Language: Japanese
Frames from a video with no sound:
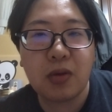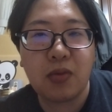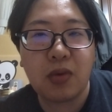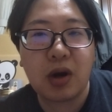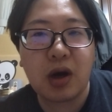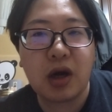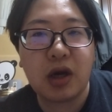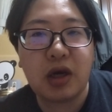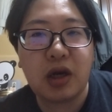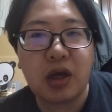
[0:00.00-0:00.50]

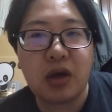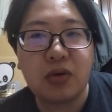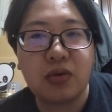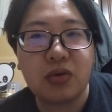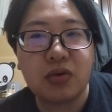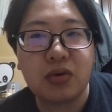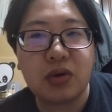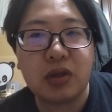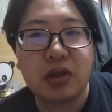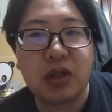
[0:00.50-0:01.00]
分かり合う
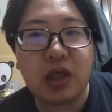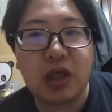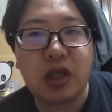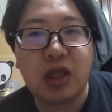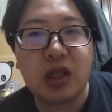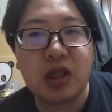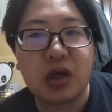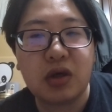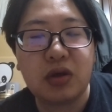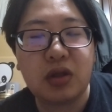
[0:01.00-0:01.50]
ことはで
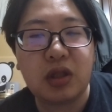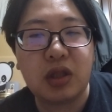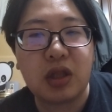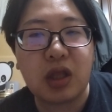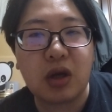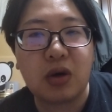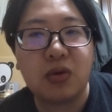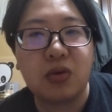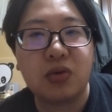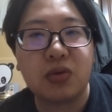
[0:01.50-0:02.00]
きない
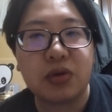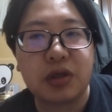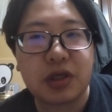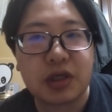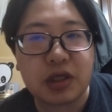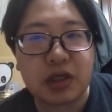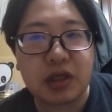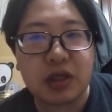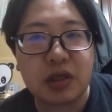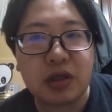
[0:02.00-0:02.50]
だろう
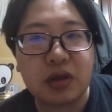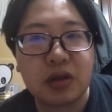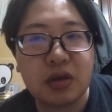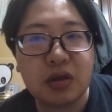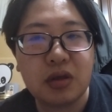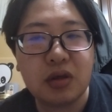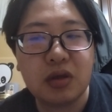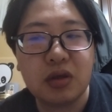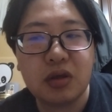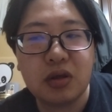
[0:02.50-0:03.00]
し、
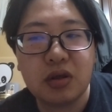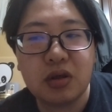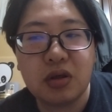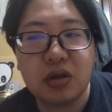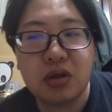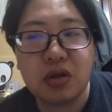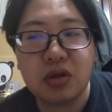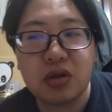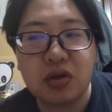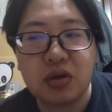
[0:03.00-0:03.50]

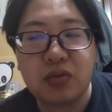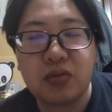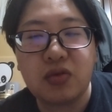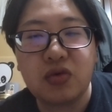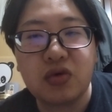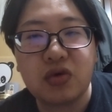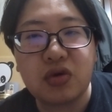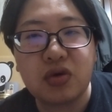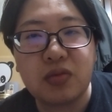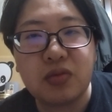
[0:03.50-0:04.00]
そ
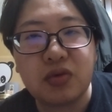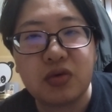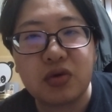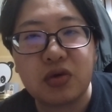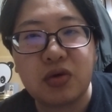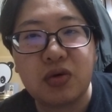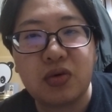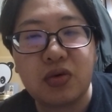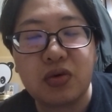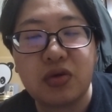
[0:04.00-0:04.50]
もそ
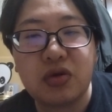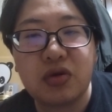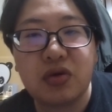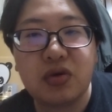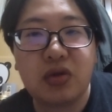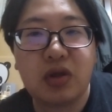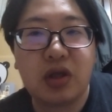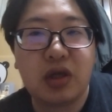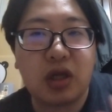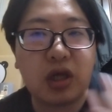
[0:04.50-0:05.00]
も共
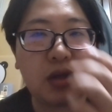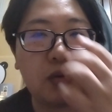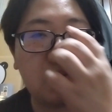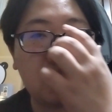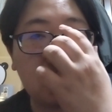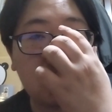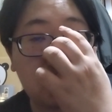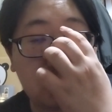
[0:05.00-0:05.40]
通でないも